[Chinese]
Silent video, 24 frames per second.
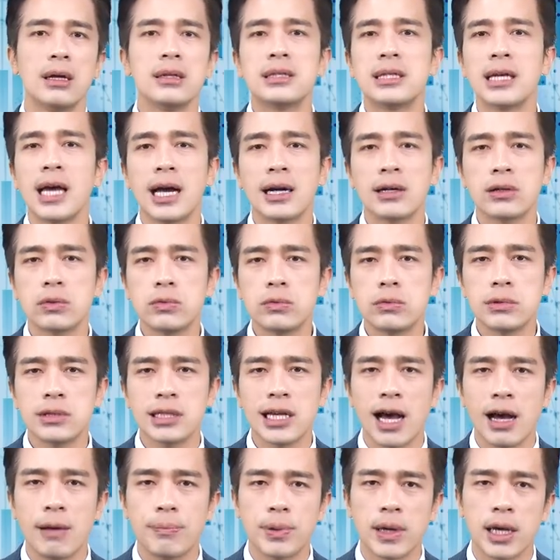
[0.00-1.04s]
既然股
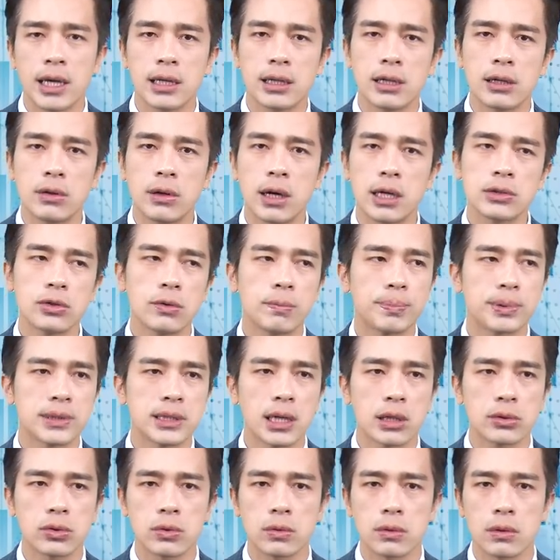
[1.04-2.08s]
价便宜的话，就比
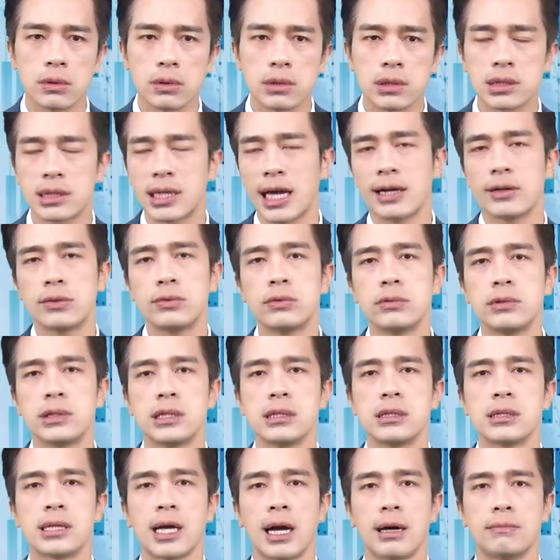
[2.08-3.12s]
较多散户
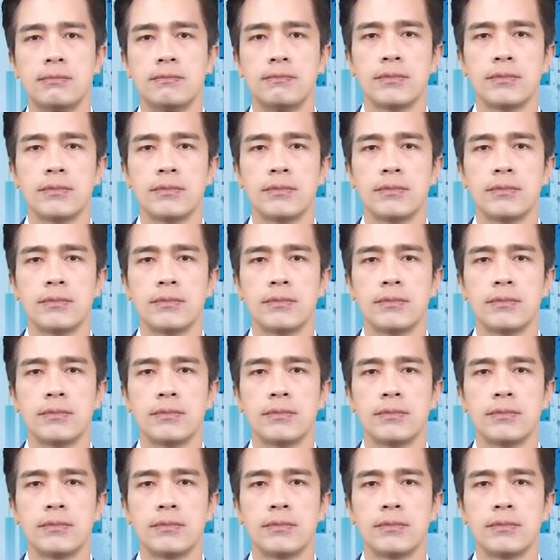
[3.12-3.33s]
进场。